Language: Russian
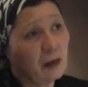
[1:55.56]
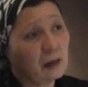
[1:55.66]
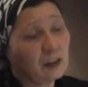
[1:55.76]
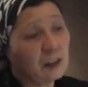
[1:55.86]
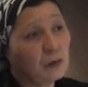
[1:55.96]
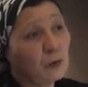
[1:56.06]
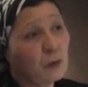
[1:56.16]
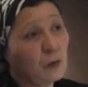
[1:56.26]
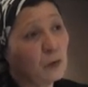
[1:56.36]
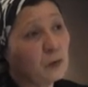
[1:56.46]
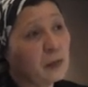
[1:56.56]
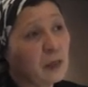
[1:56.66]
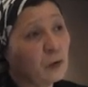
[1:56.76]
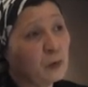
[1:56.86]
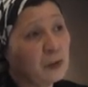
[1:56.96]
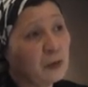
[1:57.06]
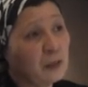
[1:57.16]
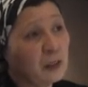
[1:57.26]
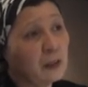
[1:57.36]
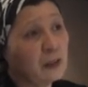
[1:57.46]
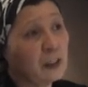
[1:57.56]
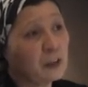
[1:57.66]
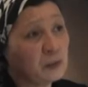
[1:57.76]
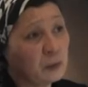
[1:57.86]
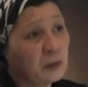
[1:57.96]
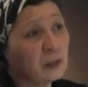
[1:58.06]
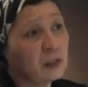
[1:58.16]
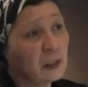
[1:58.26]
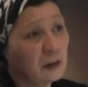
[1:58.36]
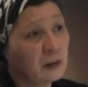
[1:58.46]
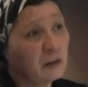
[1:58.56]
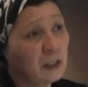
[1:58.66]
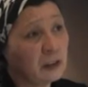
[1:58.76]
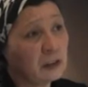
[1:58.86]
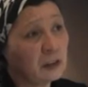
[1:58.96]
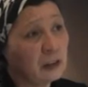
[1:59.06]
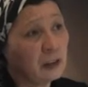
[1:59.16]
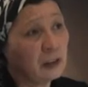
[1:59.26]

Все равно, хобби какой бы ни было, они должны быть принести как квитанции.